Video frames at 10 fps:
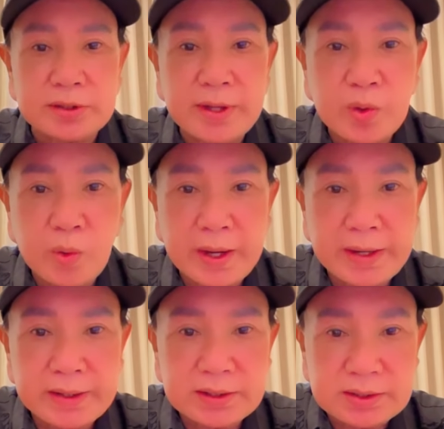thịt theo
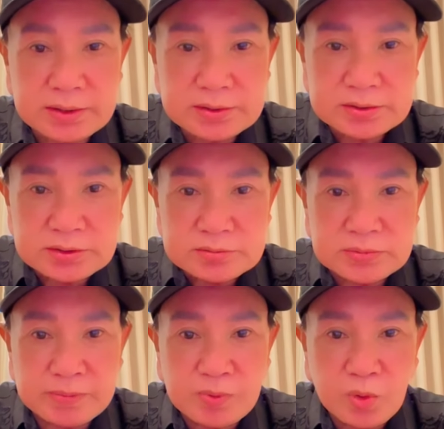quay á
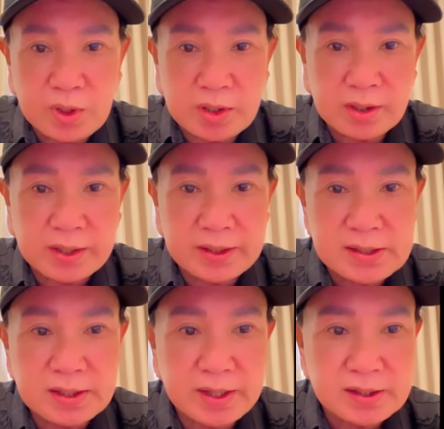mình mua nửa
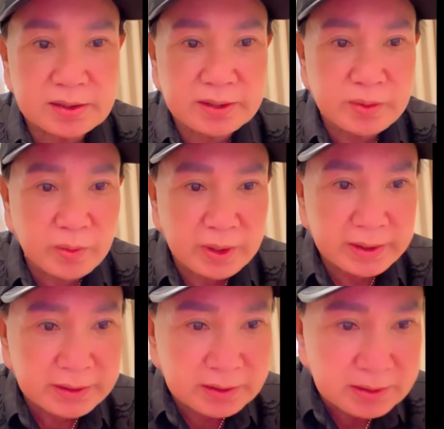ký một ký thịt theo
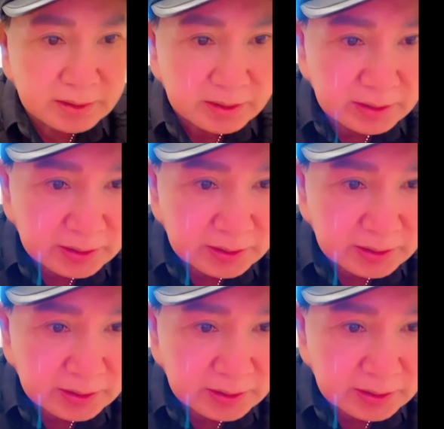quay